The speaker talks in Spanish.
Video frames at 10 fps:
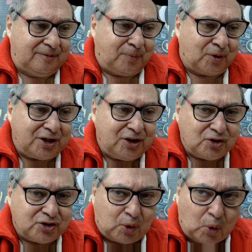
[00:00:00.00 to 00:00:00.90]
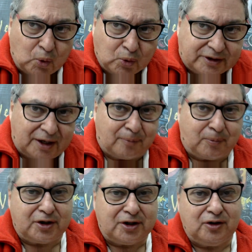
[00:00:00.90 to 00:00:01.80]
¿por qué no se juntan?
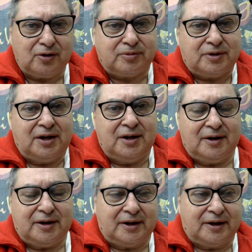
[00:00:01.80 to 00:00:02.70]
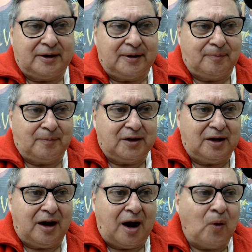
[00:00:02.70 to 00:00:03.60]
¿Por qué no eh,
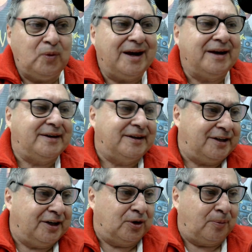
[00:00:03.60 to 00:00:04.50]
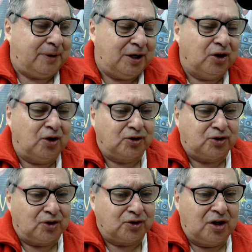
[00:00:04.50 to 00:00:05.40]
aunan criterios?
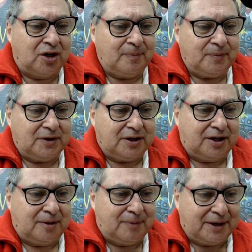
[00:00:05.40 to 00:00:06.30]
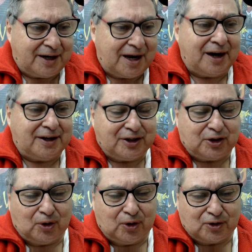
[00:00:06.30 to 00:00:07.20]
Pilotos, eh,
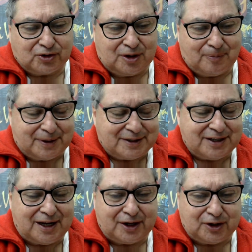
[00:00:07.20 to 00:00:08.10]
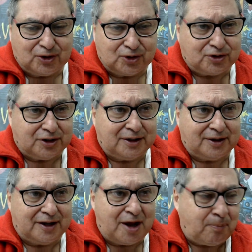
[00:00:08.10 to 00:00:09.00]
mecánicos, empresarios,
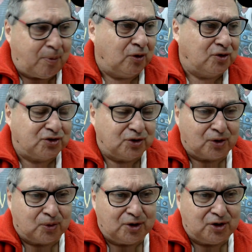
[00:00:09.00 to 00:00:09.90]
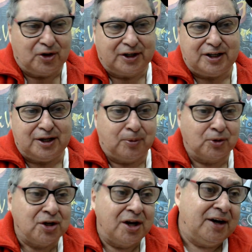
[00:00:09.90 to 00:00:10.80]
sponsors, dueños de
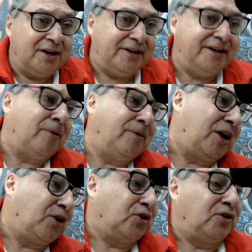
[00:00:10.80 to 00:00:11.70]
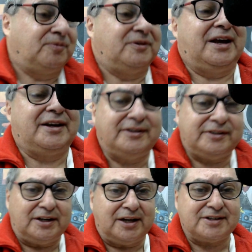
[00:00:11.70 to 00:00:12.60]
equipos, y hablan con la
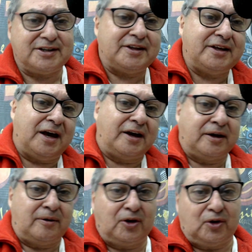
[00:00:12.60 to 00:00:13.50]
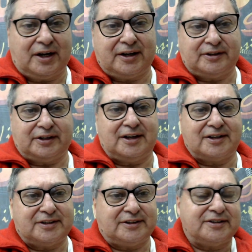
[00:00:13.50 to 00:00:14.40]
gente de la CDA y hablan con la gente de la
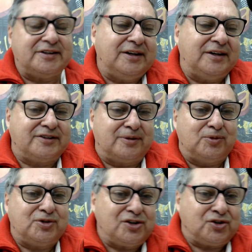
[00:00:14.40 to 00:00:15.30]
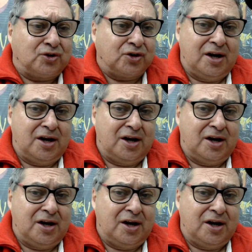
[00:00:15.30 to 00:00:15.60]
CTC y le dicen, muchachos,